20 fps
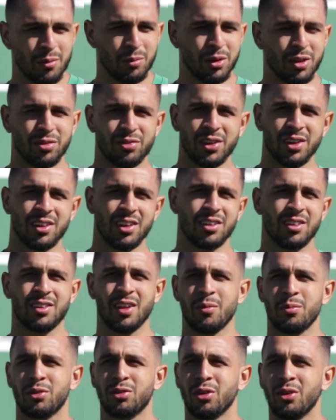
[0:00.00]
poder fazer isso.
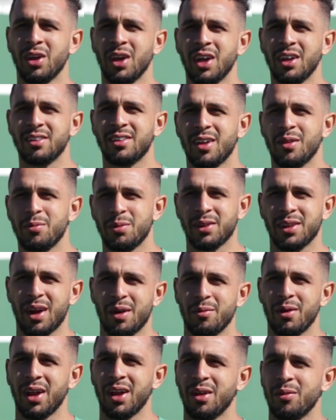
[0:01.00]
Sempre sonhei, sempre
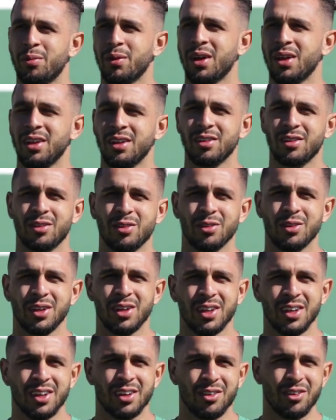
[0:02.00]
trabalhei para isso
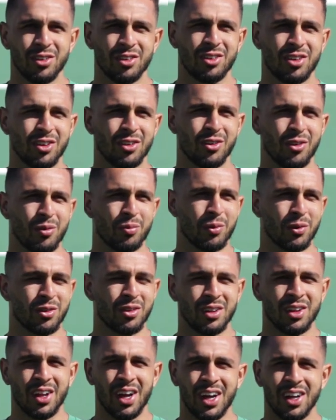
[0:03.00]
e quando chegou a
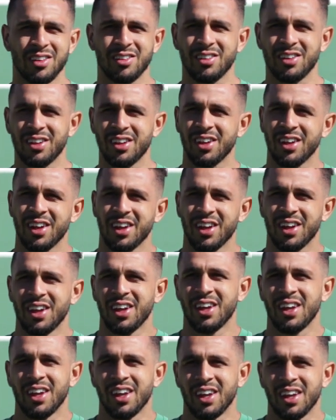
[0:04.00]
oportunidade
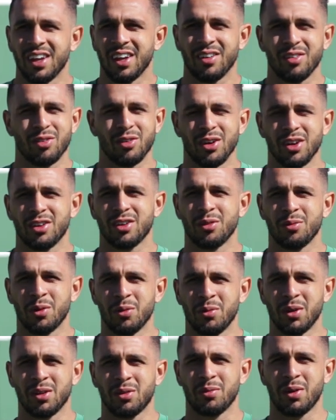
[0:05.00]
foi acho que o
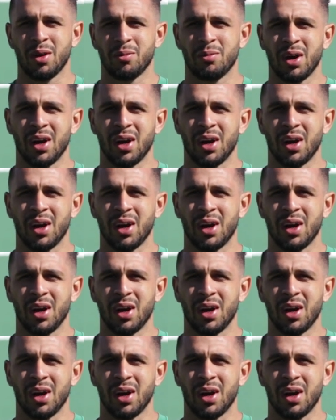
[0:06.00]
momento mais